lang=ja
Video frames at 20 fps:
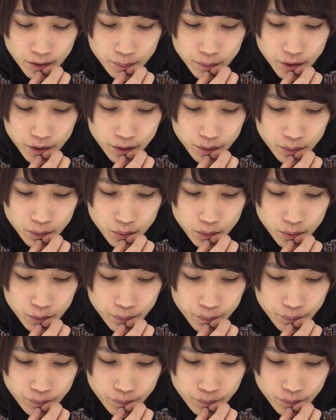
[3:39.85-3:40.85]
ぱりあ
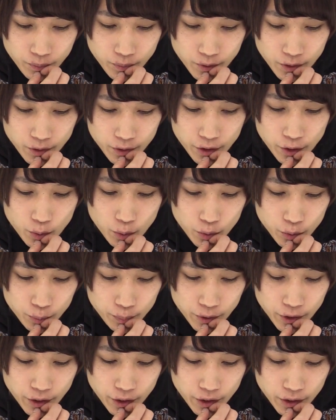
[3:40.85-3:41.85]
のリコル
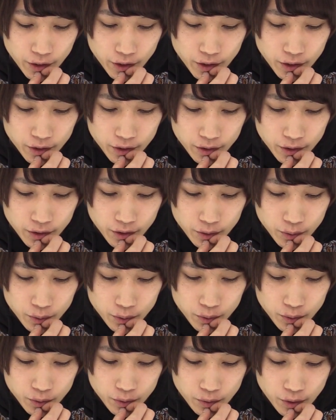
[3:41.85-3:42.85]
みたいなあの
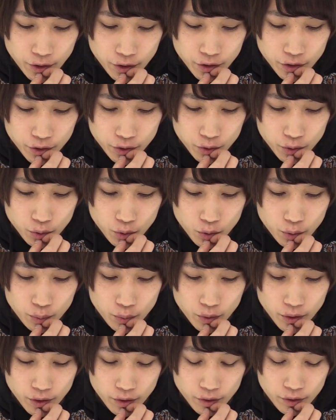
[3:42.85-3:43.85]
悪い友情
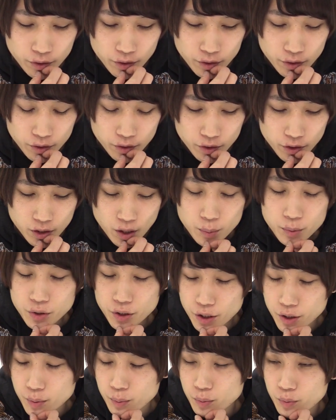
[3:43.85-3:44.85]
コンボはサブ
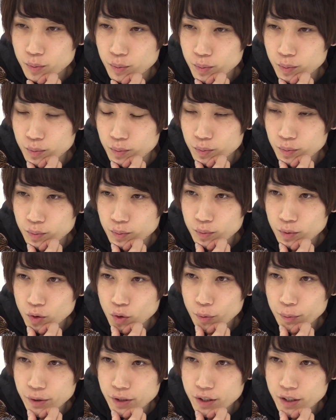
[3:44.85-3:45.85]
に
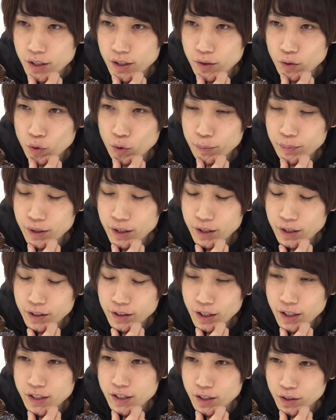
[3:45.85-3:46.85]
コピーさ
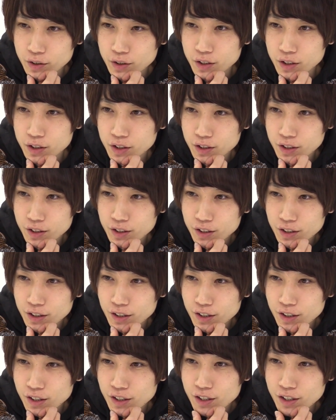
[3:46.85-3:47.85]
コピー対策
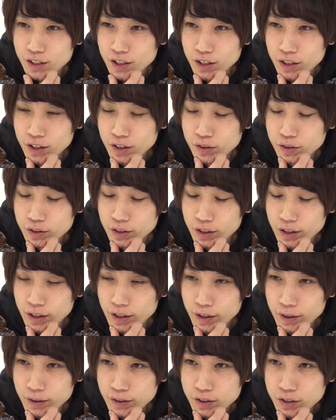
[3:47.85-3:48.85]
されてるん
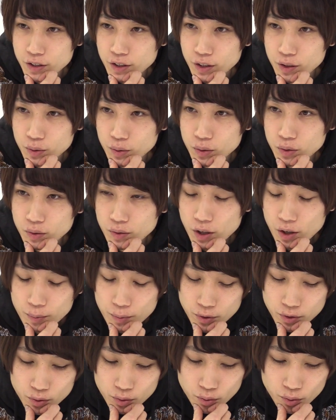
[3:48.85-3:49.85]
ですけど
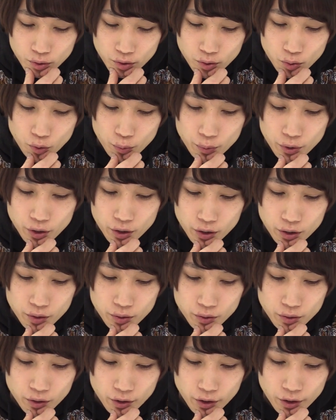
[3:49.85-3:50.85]
ワルプルのこれはコピーでき
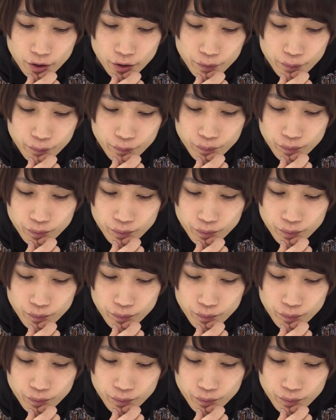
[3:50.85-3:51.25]
るんで